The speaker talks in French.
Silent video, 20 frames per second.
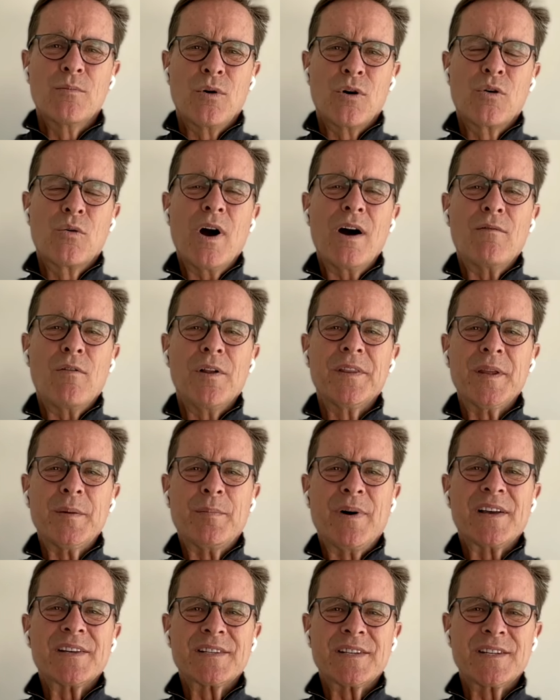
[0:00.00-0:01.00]
Pourquoi avoir
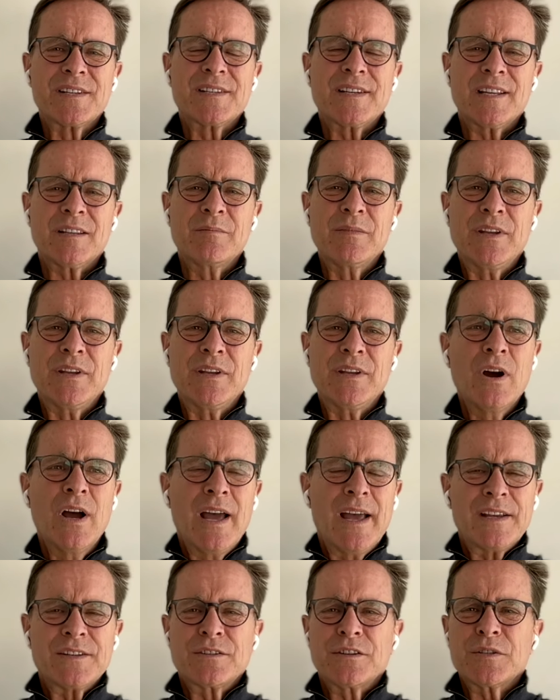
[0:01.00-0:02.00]
dépensé 7 millions?
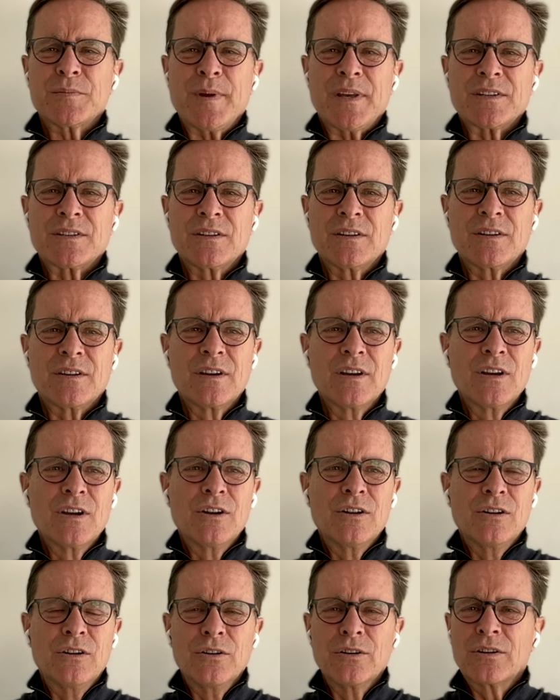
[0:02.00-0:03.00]
Est-ce que c'est parce que
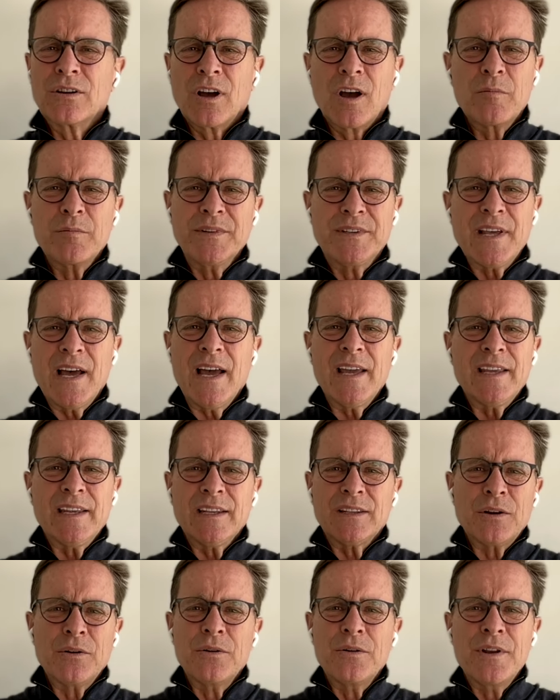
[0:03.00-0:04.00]
Luc
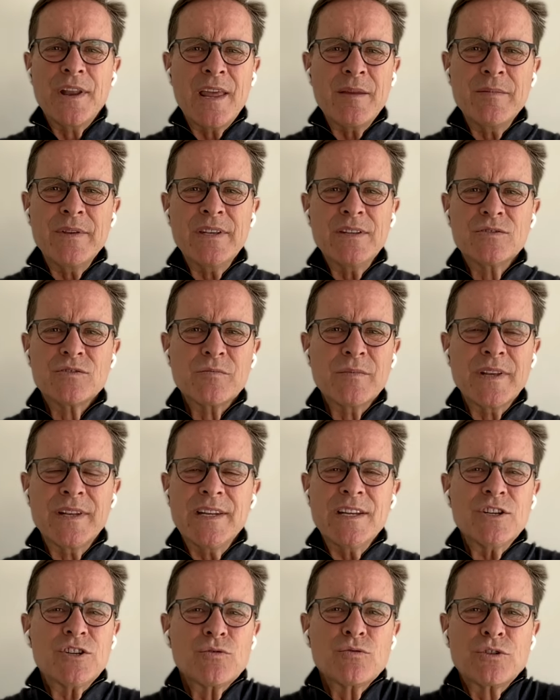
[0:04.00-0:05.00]
Robitaille est un ami du
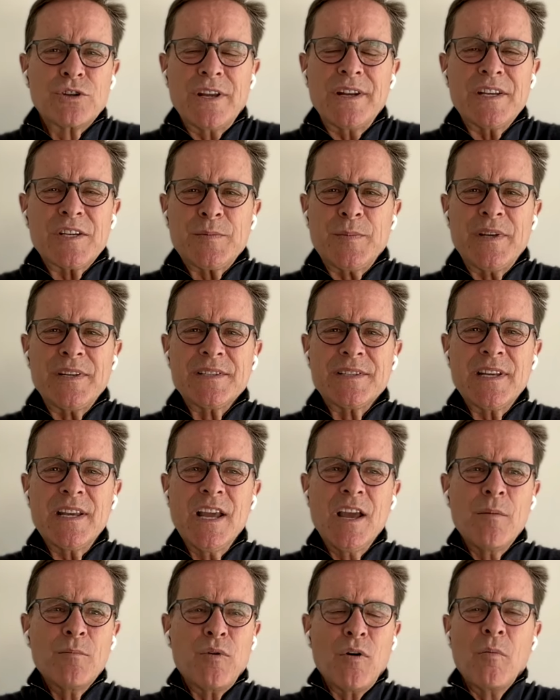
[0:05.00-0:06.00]
ménage J'ai aucune espèce
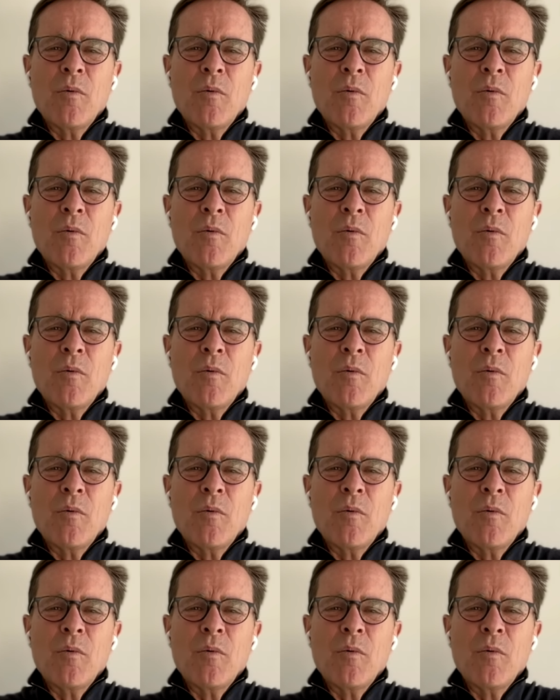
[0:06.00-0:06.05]
d'idée.